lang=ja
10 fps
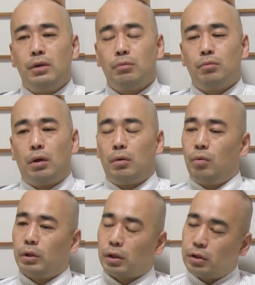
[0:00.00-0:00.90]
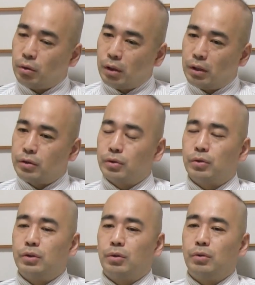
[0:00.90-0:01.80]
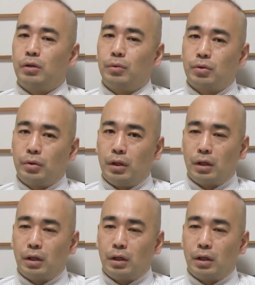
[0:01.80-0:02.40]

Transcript: まあ、私とかは純粋にそういう気持ちをね、